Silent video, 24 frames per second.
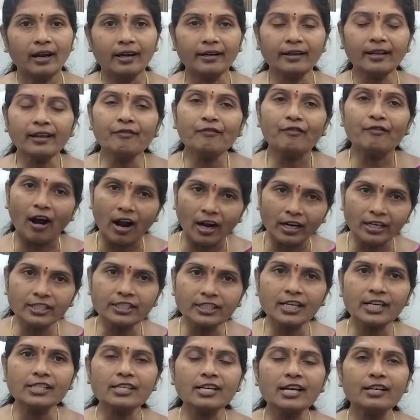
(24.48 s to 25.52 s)
అంటే వాళ్ళు
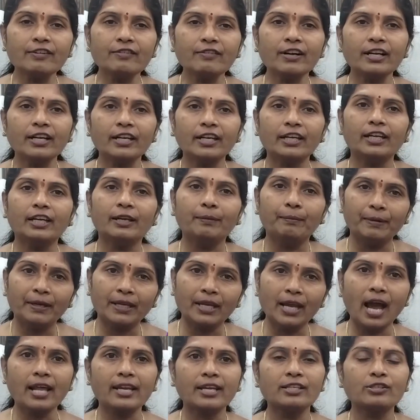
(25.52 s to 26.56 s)
చేసినటువంటి ఈ
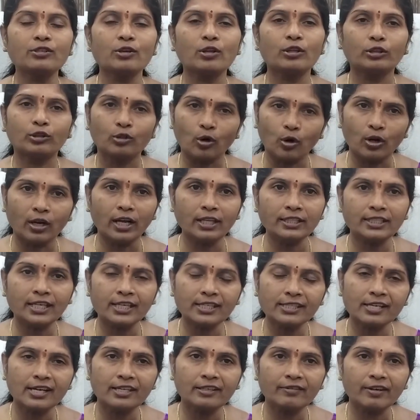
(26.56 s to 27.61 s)
బీఆర్ఎస్ దొంగలు
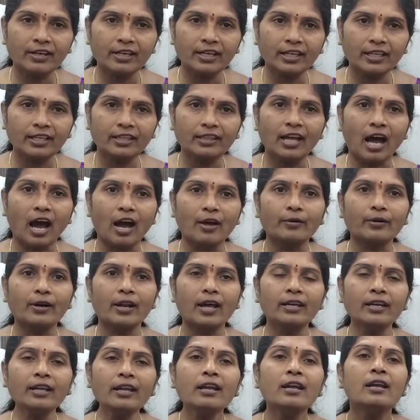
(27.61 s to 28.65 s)
చేసినటువంటి
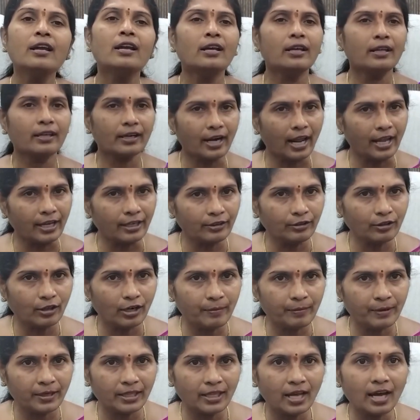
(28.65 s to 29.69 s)
దారుణాన్ని రైతుల
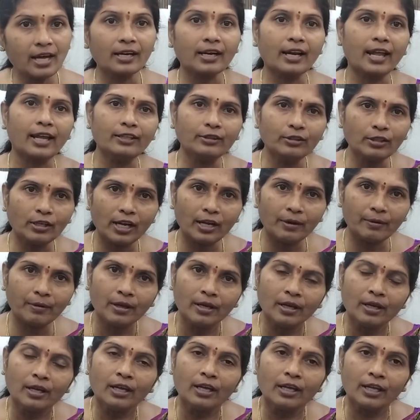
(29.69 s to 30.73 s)
మీద రైతుల
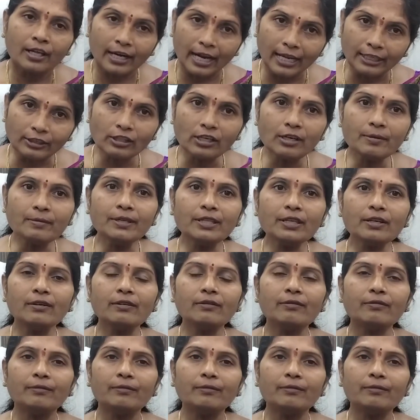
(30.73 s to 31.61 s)
రైతుల మీద